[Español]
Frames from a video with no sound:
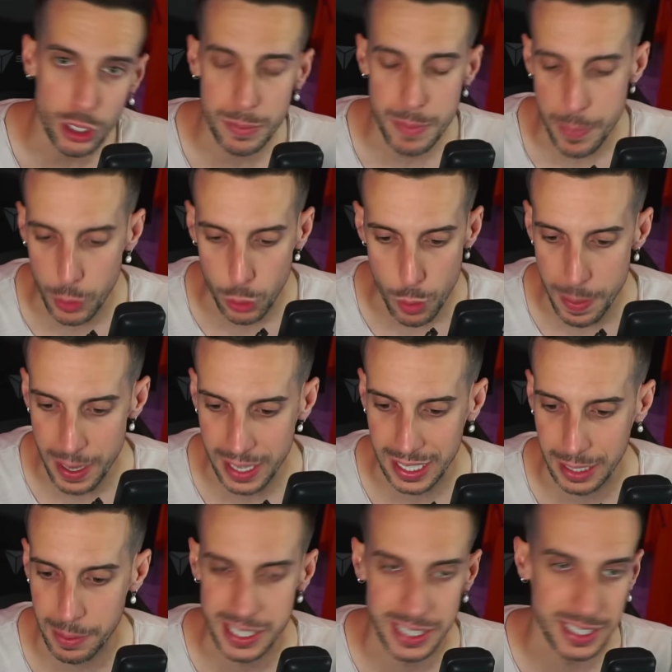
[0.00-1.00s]
preocupa es que el
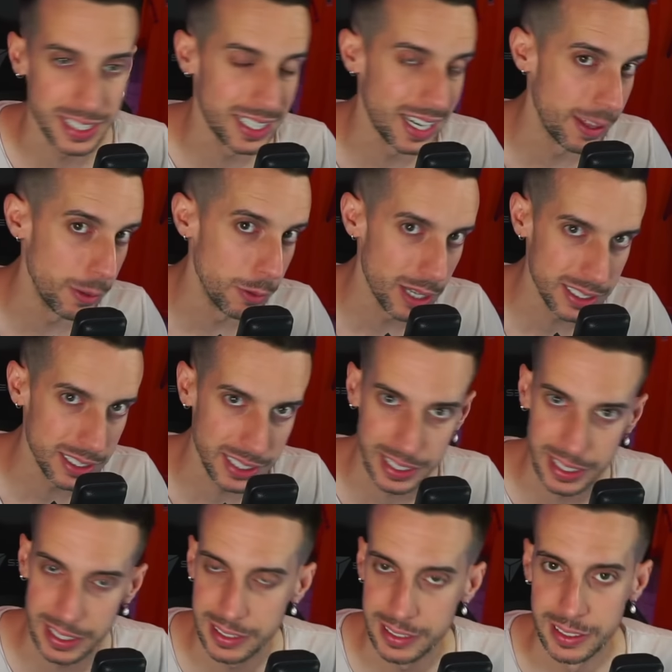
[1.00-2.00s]
Barça tenga la deuda que
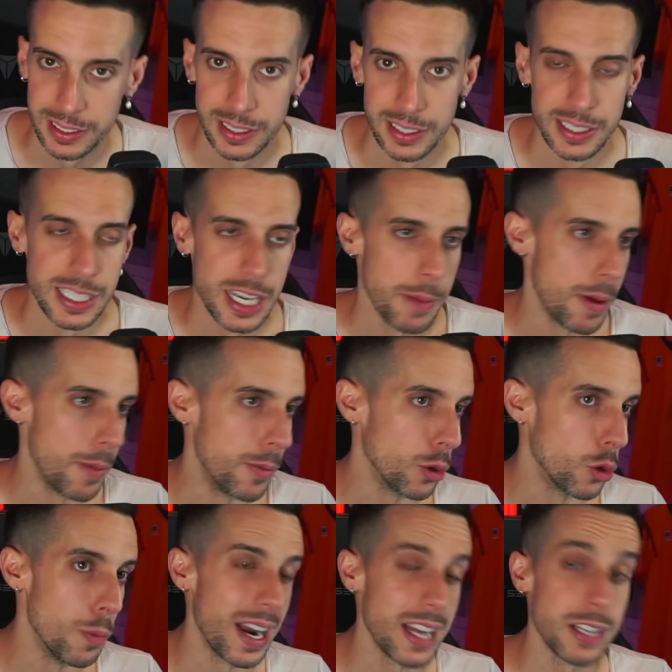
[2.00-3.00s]
tenga, me
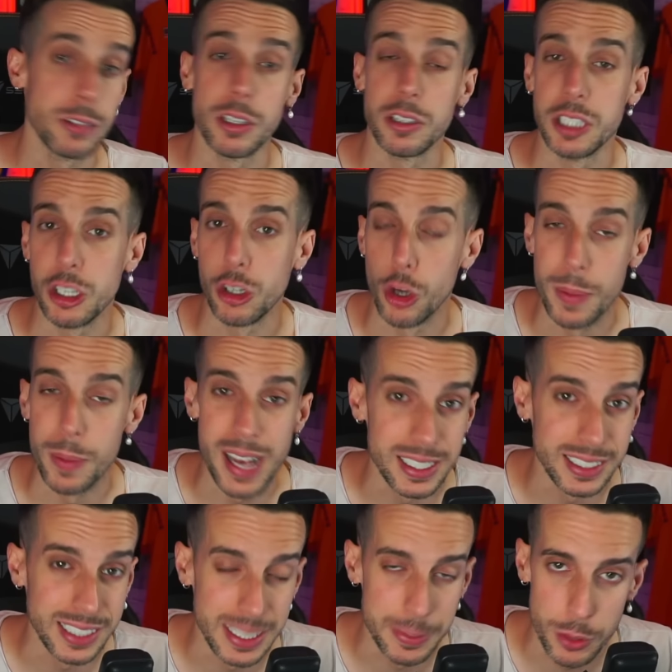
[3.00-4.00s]
preocupa la situación económica que
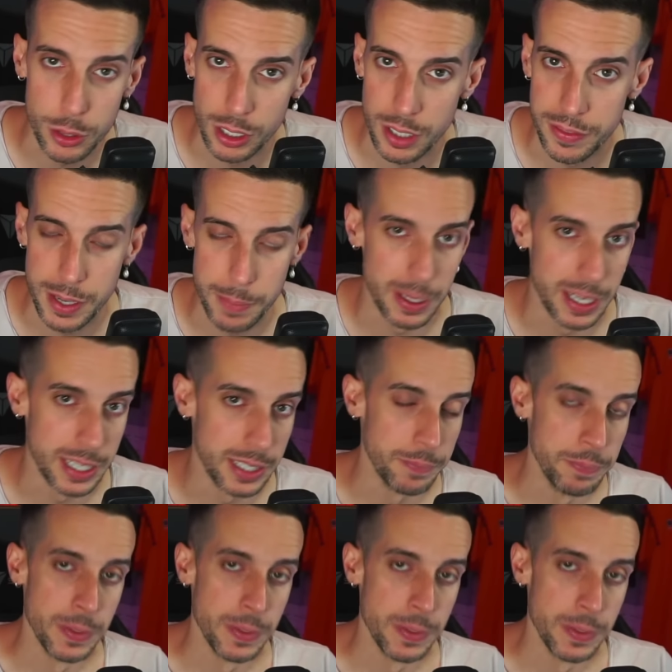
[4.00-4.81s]
tenemos con el fair play.